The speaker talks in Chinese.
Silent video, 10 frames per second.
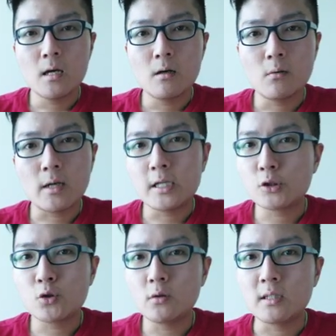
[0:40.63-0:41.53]
我可以
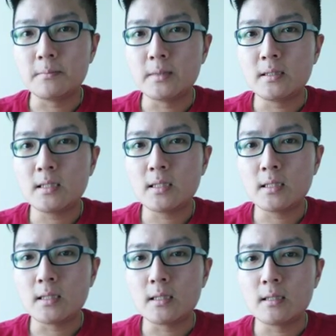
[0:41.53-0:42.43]
说你们
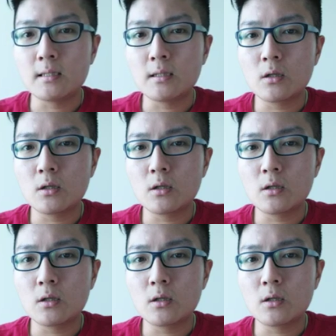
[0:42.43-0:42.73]
的，